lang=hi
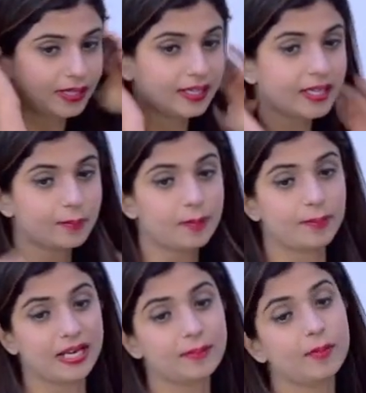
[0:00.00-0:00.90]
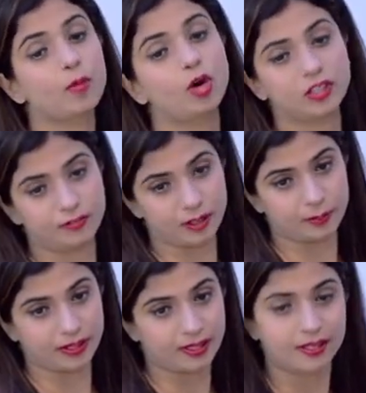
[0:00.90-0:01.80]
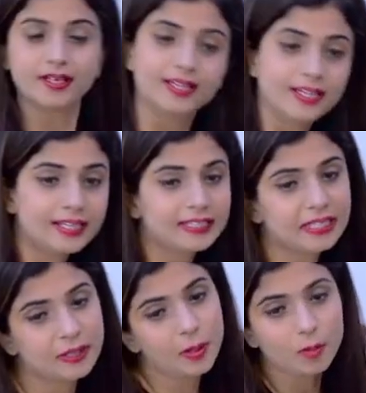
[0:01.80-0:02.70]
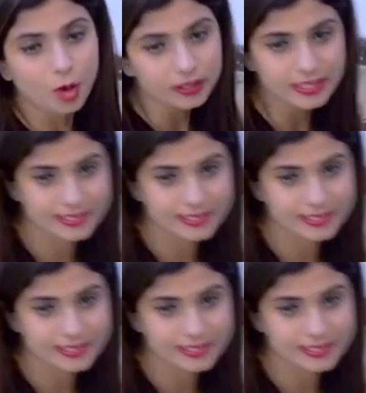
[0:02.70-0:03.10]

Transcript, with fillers: देखेंगे आपके बेली पे बहुत इफेक्ट पड़ेगा दिखने में बहुत